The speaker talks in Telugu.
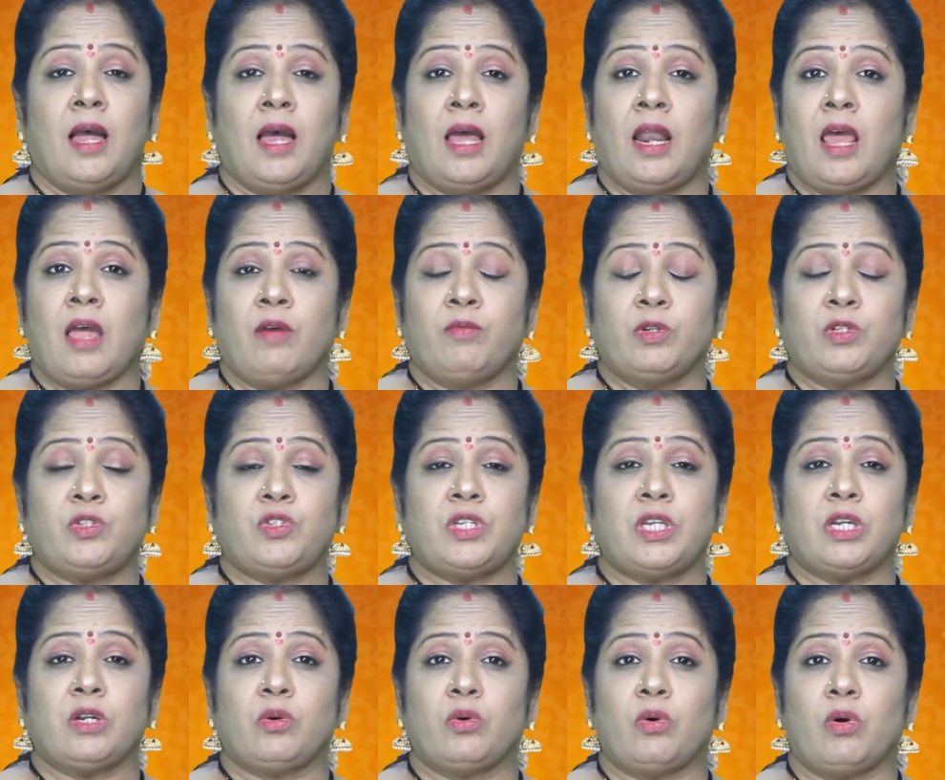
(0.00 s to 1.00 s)
అలా
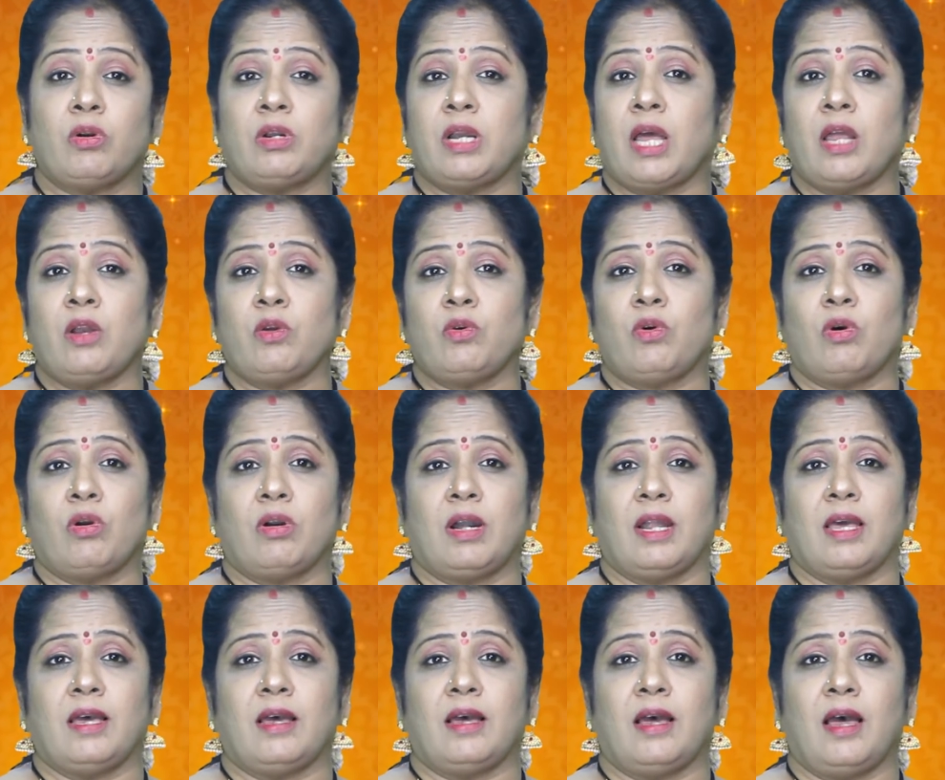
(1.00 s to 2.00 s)
వచ్చి కోటాను
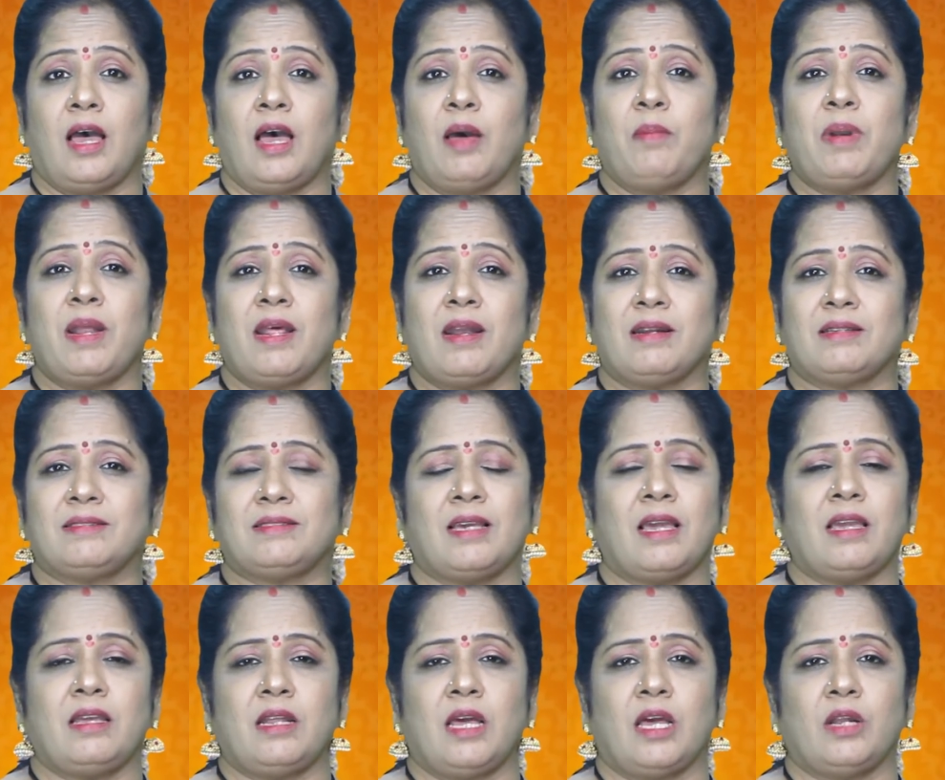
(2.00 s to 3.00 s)
కోట్ల ఆమ్ల
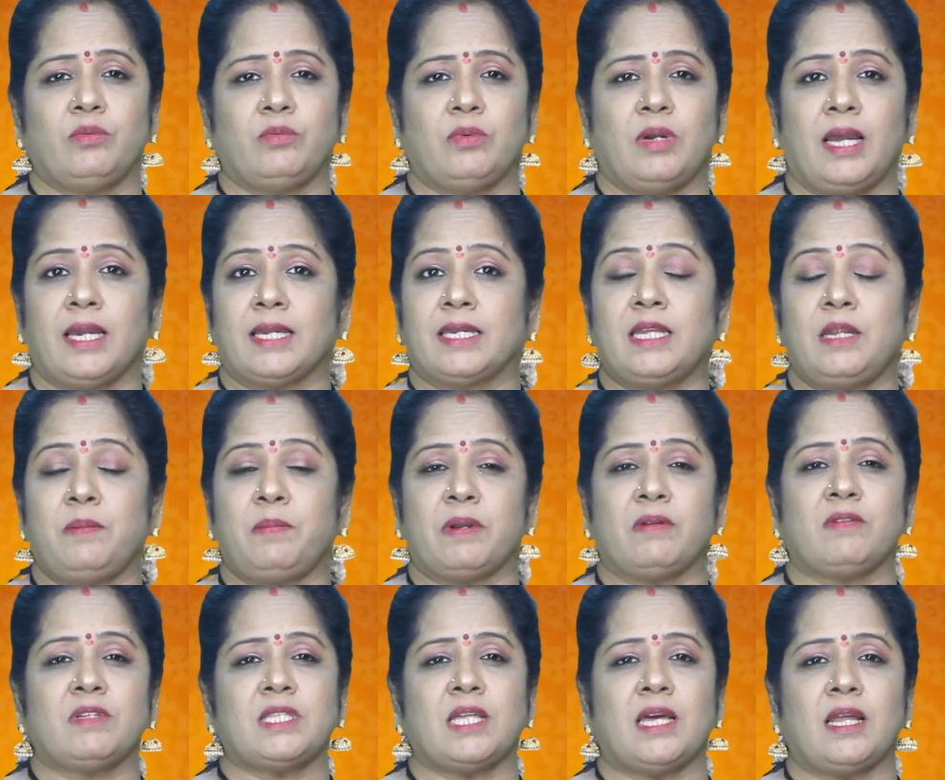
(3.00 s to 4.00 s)
రసాయనాలు అగ్ని
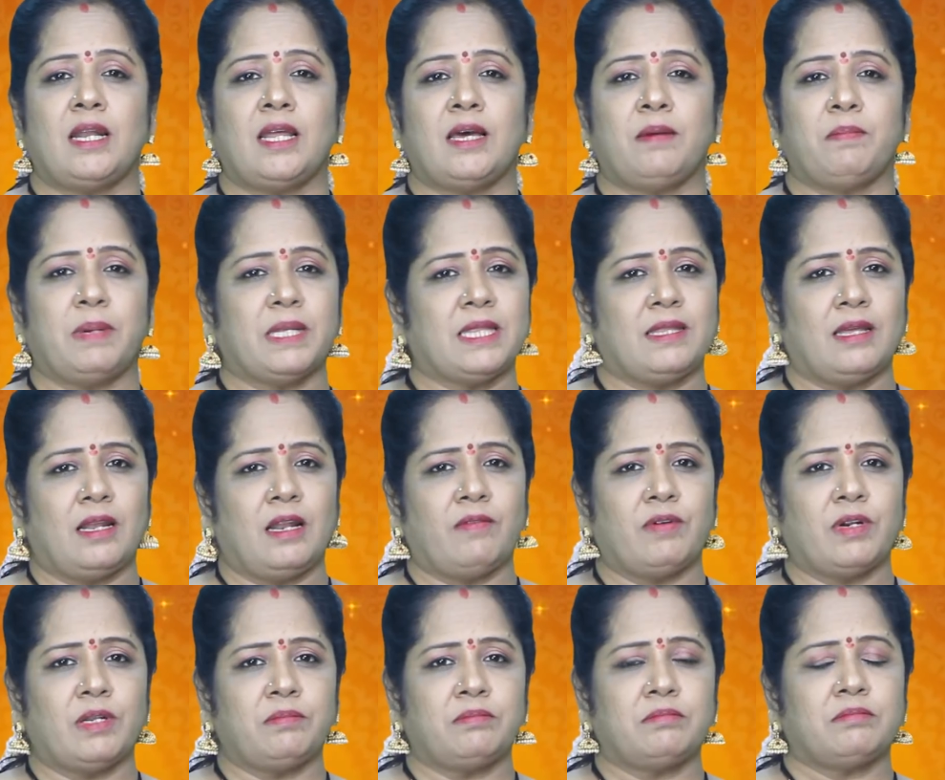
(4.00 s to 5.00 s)
పర్వతాల్లా
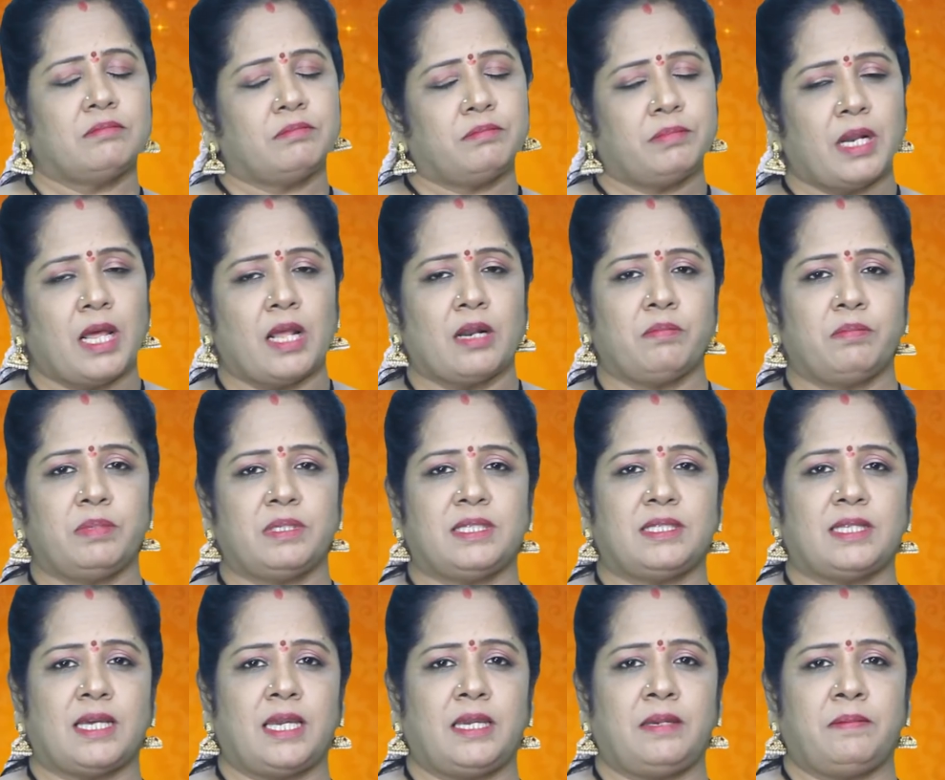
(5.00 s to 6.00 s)
బద్దలవ్వడం
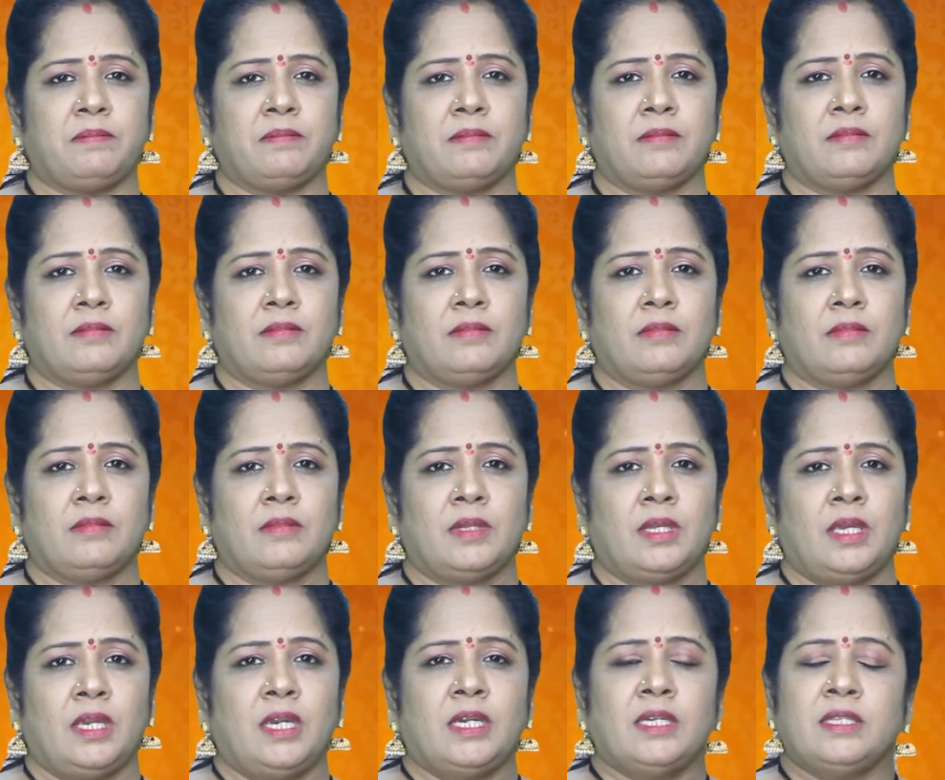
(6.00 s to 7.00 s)
ప్రారంభిస్తాయి
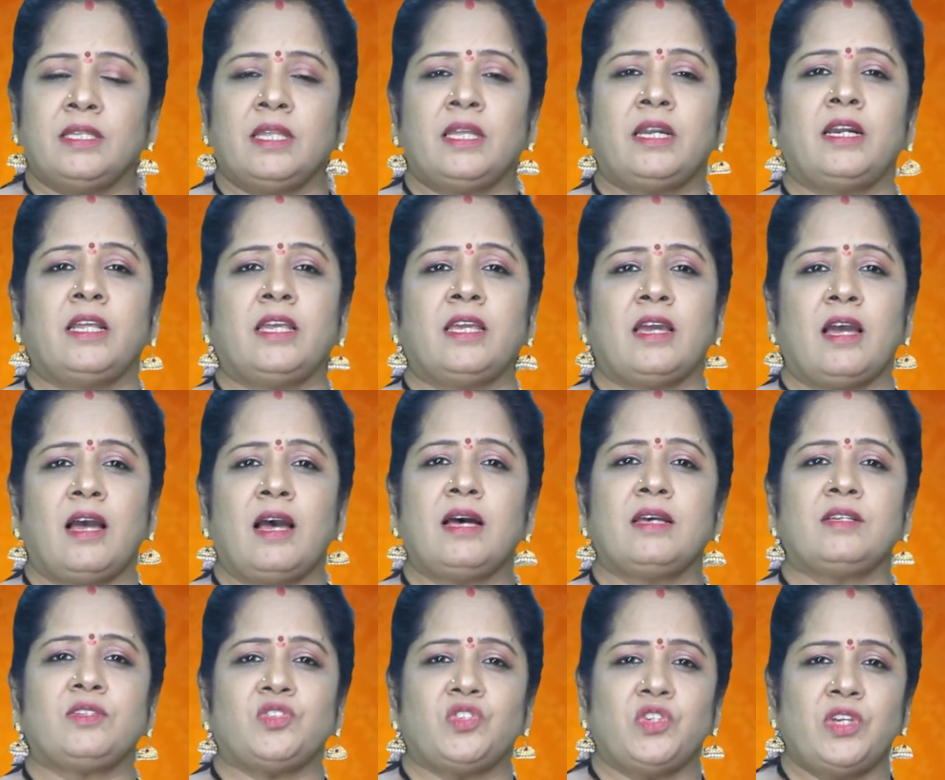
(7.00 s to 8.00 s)
దీనిని ఆ
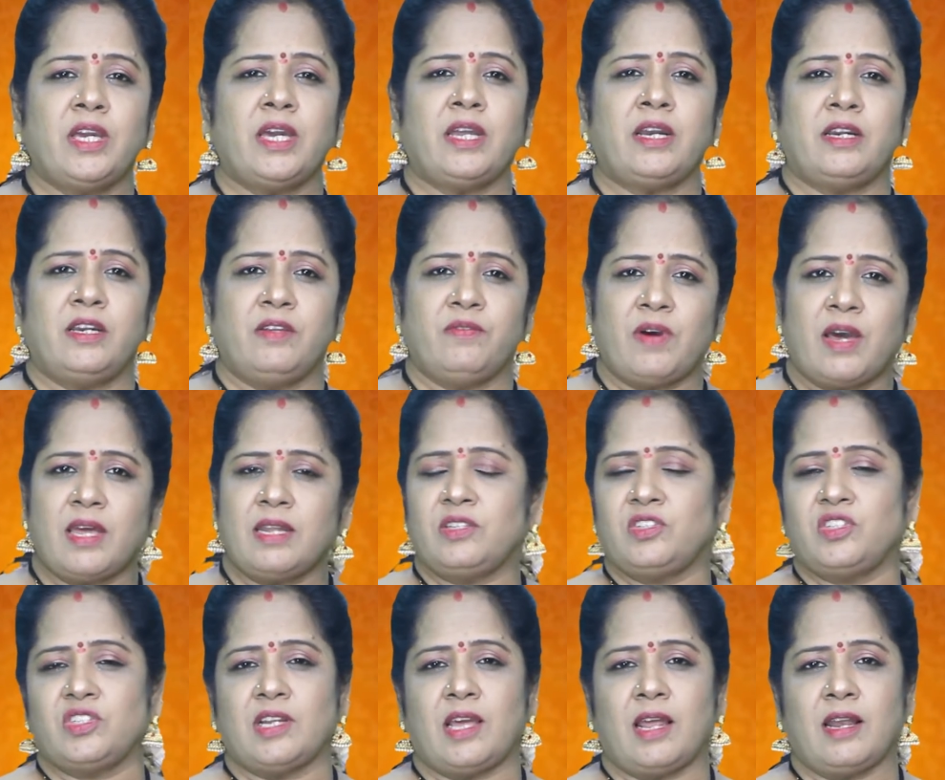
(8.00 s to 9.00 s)
శ్రీహరి
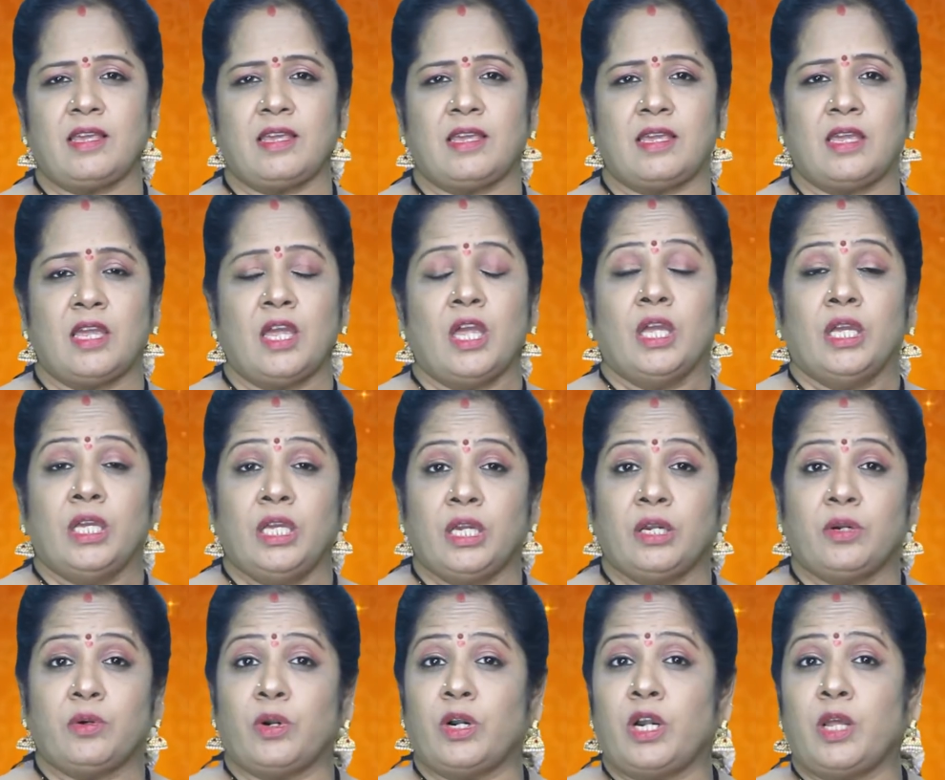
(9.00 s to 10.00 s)
నివారించడానికి ఈ
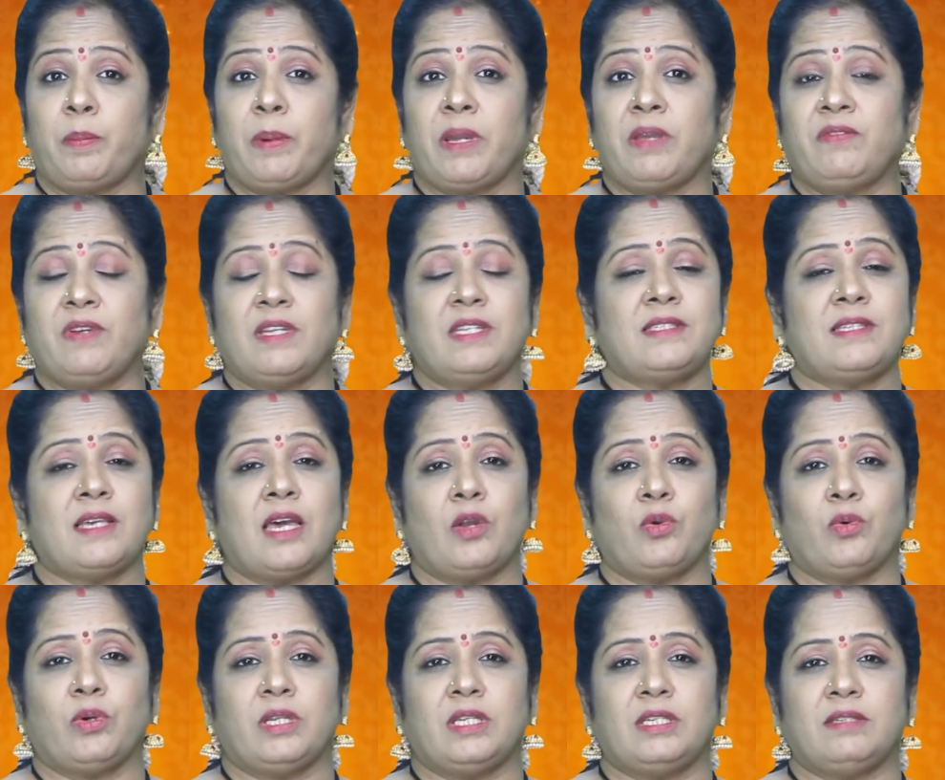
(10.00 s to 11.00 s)
కొండపై
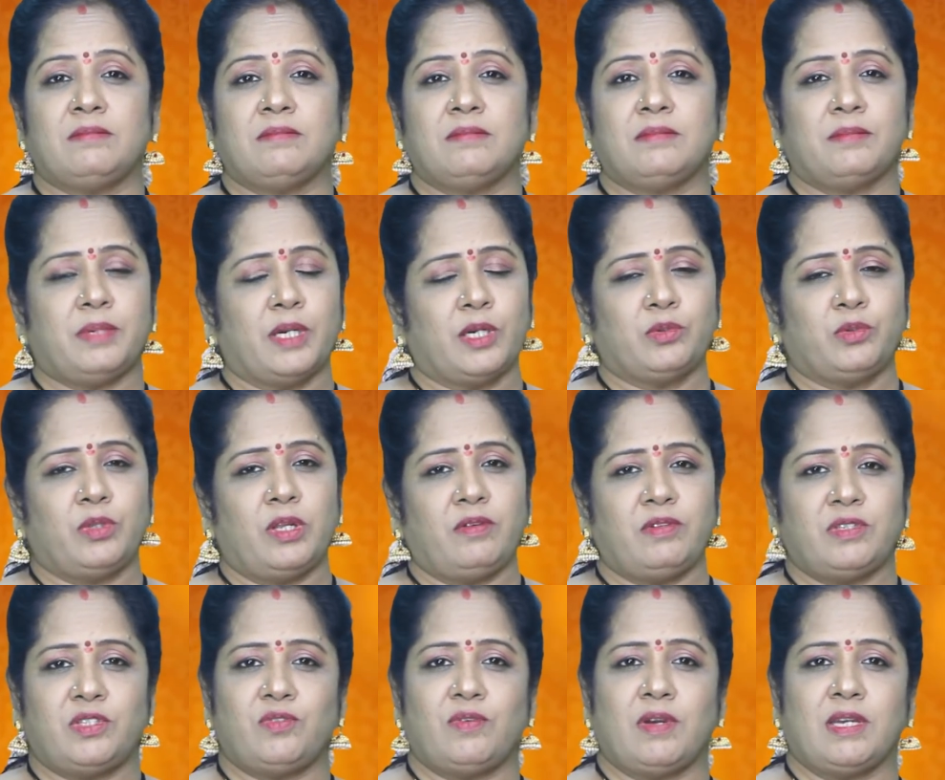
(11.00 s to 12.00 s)
వెలిశారు అని భక్తుల
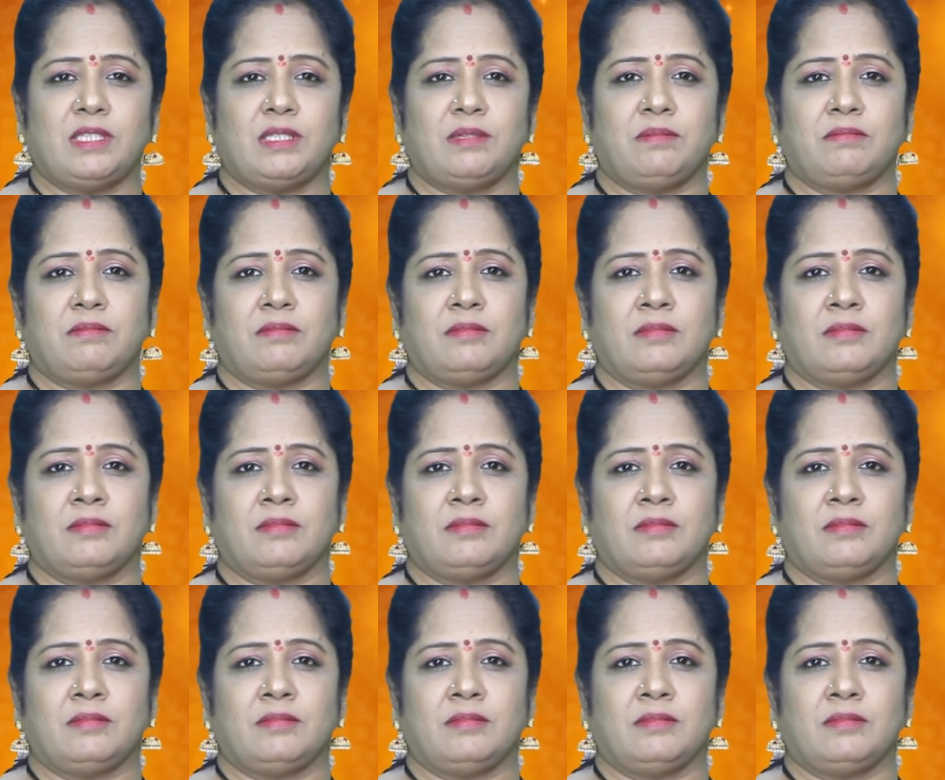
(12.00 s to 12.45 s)
విశ్వాసం